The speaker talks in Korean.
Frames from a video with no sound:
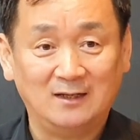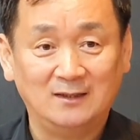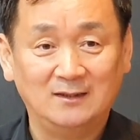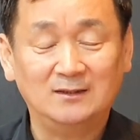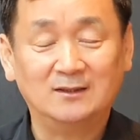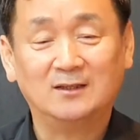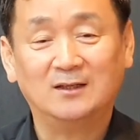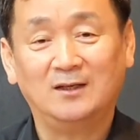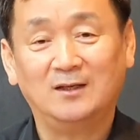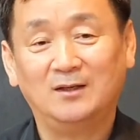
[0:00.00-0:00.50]

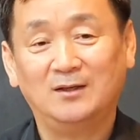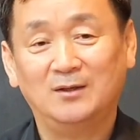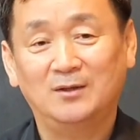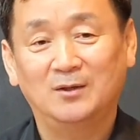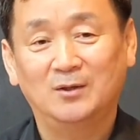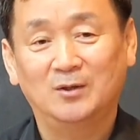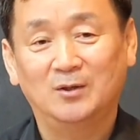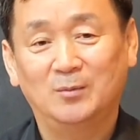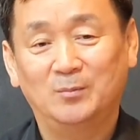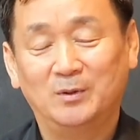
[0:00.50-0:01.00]
이렇게
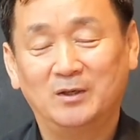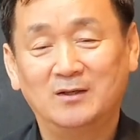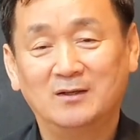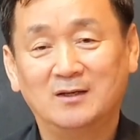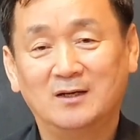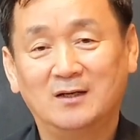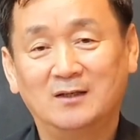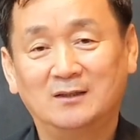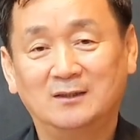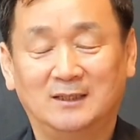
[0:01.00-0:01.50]

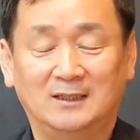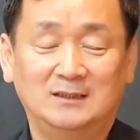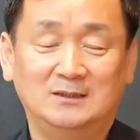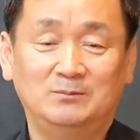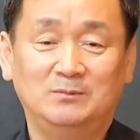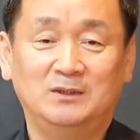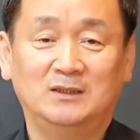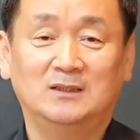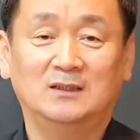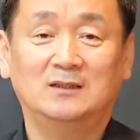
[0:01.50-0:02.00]
평가하는 것
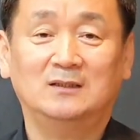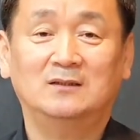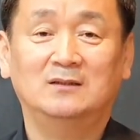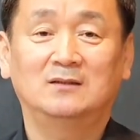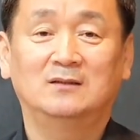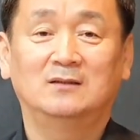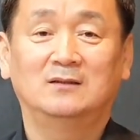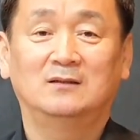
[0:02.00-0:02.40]
아닙니까?